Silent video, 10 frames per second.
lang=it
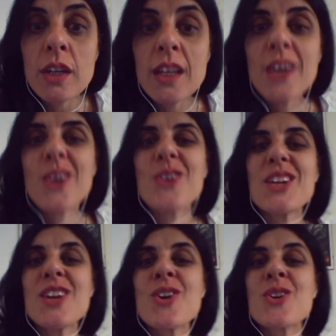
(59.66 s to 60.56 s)
con
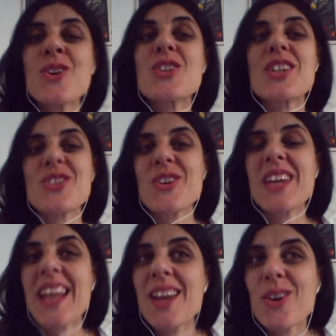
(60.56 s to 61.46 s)
il nonno Ciaccione che
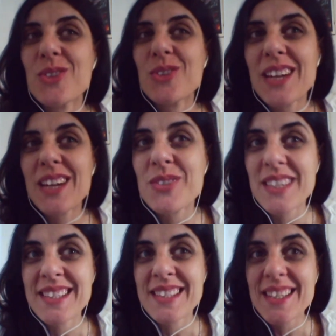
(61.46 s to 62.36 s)
ha incontrato se
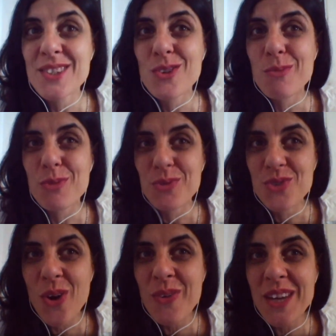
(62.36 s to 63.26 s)
stesso più
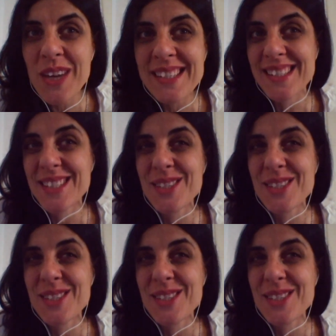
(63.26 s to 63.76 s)
giovane, se stesso